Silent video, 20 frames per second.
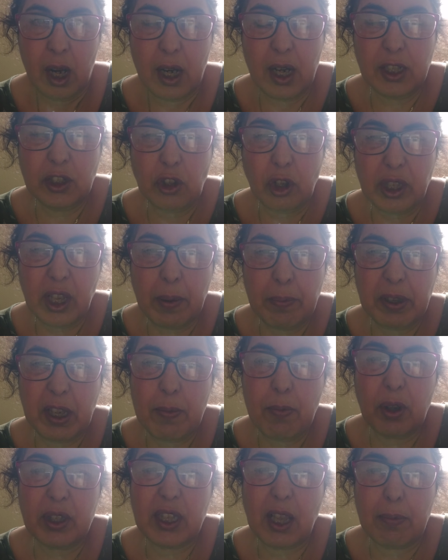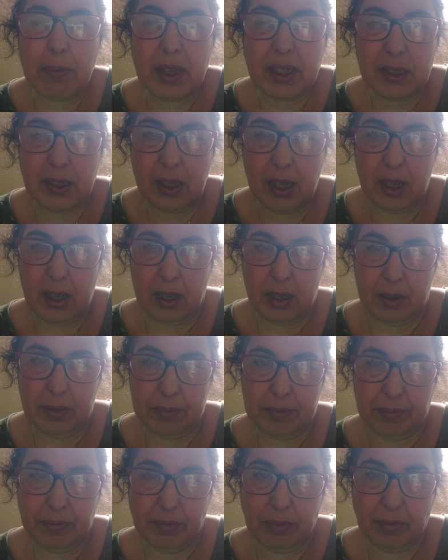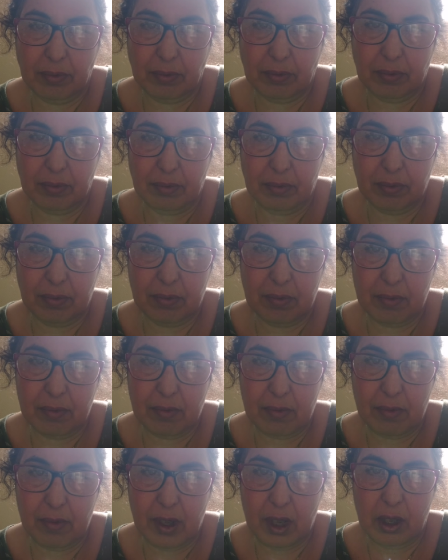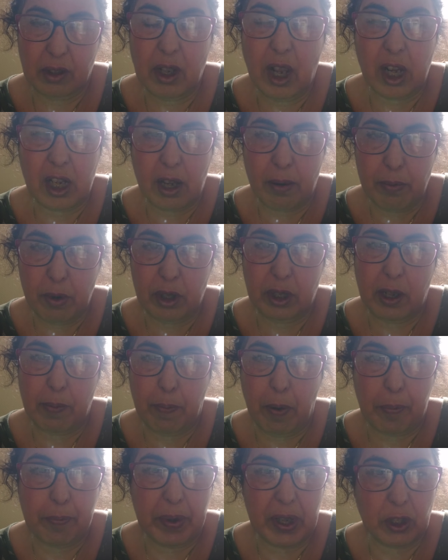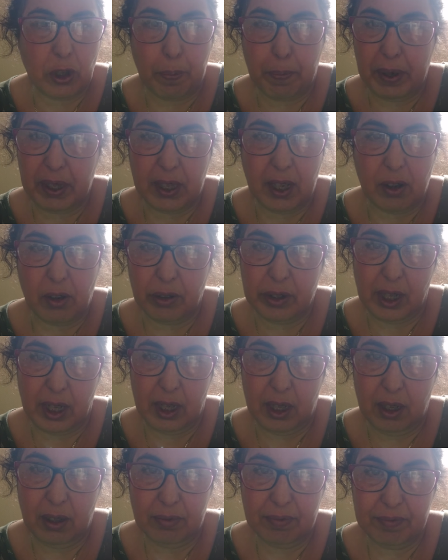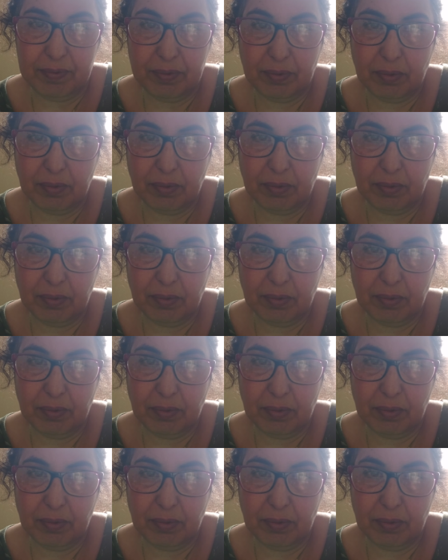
les gendarmes qui m'ont tabassé, là, de la camionnette des papiers, ils n'ont pas été condamnés.